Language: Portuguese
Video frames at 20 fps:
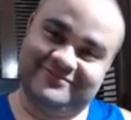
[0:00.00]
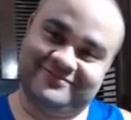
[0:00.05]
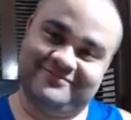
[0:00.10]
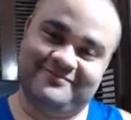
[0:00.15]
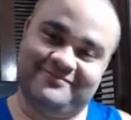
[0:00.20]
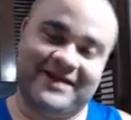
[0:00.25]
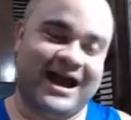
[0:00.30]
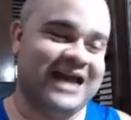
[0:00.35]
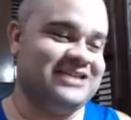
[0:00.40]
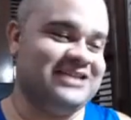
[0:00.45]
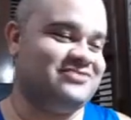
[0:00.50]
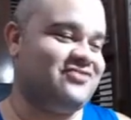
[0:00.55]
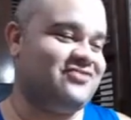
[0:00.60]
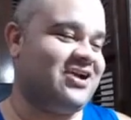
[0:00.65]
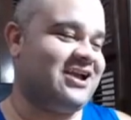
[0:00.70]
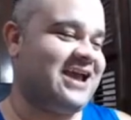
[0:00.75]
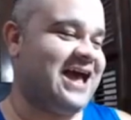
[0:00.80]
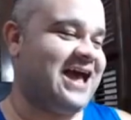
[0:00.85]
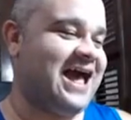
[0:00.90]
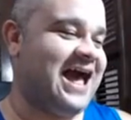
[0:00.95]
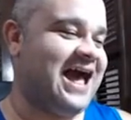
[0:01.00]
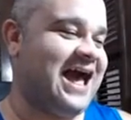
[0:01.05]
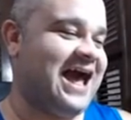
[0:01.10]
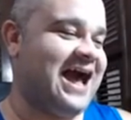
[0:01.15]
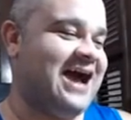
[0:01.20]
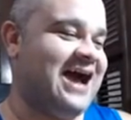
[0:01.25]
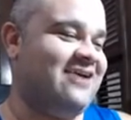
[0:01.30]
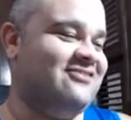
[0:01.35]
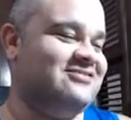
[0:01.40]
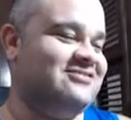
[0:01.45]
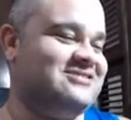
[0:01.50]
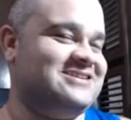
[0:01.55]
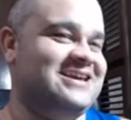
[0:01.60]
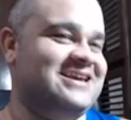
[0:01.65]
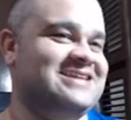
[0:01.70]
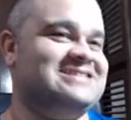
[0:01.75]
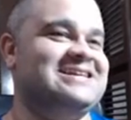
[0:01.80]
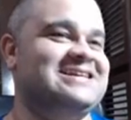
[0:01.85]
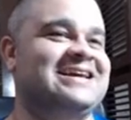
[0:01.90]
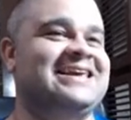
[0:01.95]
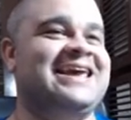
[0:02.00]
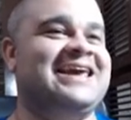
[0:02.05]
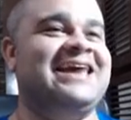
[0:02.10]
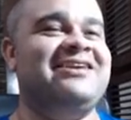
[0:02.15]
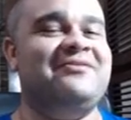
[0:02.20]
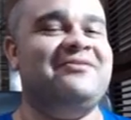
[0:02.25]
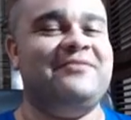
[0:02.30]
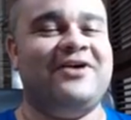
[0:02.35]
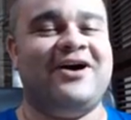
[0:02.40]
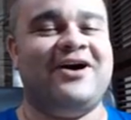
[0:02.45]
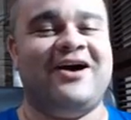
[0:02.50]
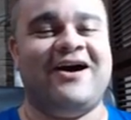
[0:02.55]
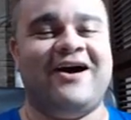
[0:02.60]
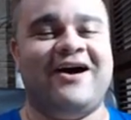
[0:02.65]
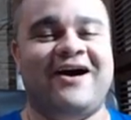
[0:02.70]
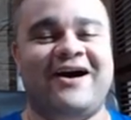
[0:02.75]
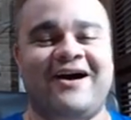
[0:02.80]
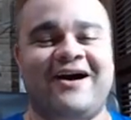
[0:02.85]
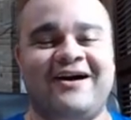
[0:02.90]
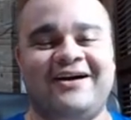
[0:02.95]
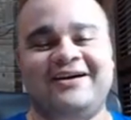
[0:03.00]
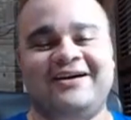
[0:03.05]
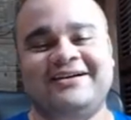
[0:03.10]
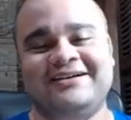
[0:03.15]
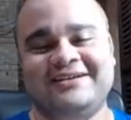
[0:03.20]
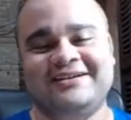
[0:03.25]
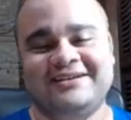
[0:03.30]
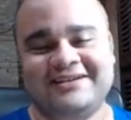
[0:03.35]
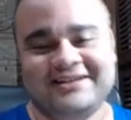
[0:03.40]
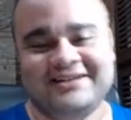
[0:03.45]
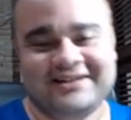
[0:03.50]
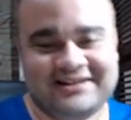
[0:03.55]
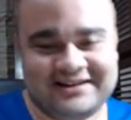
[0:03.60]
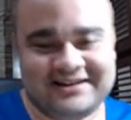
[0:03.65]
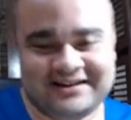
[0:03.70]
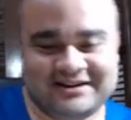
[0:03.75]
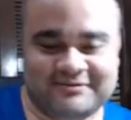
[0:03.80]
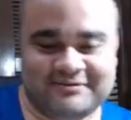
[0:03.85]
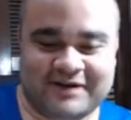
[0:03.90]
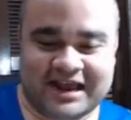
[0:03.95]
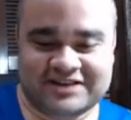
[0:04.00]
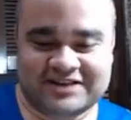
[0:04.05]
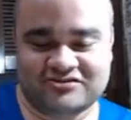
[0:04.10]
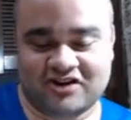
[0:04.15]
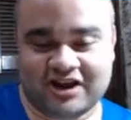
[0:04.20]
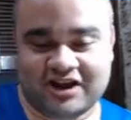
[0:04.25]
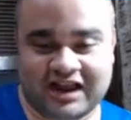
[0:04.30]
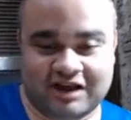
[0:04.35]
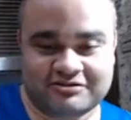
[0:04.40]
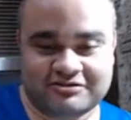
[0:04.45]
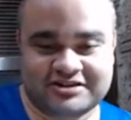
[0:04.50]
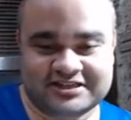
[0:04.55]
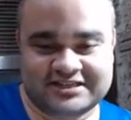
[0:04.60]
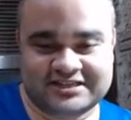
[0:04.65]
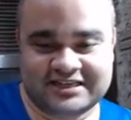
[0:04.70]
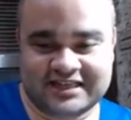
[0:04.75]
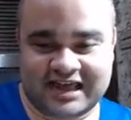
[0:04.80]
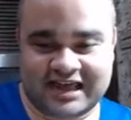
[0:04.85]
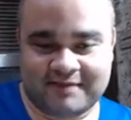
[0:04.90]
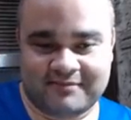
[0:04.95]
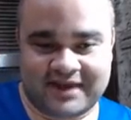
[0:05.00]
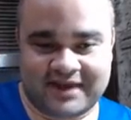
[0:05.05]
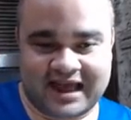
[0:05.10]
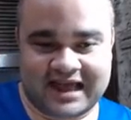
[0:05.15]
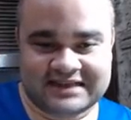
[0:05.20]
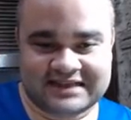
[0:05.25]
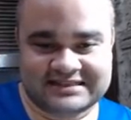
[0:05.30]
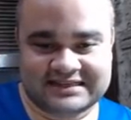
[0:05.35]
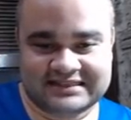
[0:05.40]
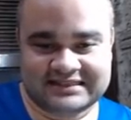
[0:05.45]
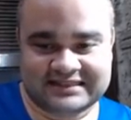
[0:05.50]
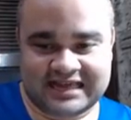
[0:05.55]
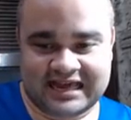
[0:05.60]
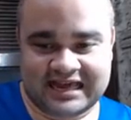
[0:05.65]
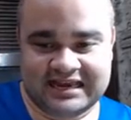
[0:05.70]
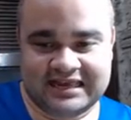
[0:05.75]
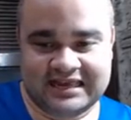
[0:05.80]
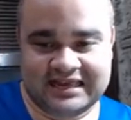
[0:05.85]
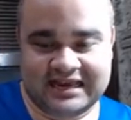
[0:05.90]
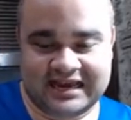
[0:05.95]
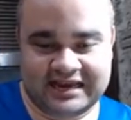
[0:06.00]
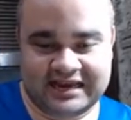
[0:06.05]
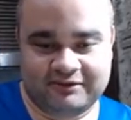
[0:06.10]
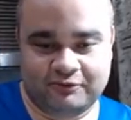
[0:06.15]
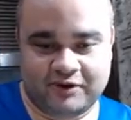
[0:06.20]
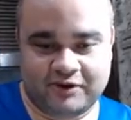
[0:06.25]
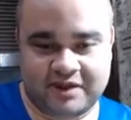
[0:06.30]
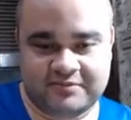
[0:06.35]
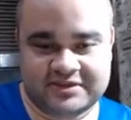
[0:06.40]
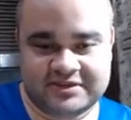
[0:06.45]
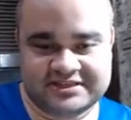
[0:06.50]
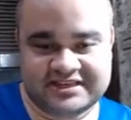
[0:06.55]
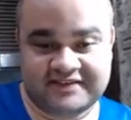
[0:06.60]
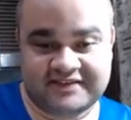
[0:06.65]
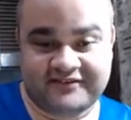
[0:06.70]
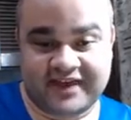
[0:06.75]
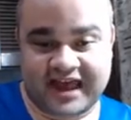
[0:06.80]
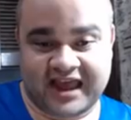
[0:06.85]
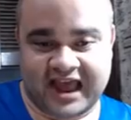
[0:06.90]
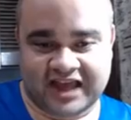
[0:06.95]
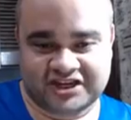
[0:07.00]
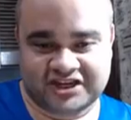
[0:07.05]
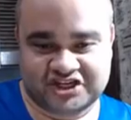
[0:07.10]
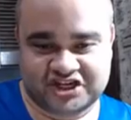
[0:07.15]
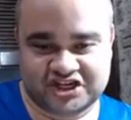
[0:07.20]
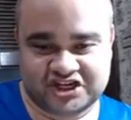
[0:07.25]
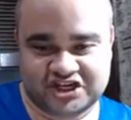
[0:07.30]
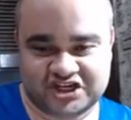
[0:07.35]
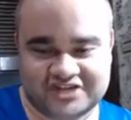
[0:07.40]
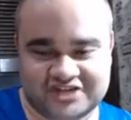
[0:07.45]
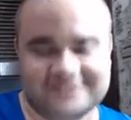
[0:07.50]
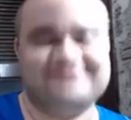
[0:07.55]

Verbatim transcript: Mais um nocaute, esse aqui é do bom. Mais um nocautezinho da massa, italiano MC Verratti.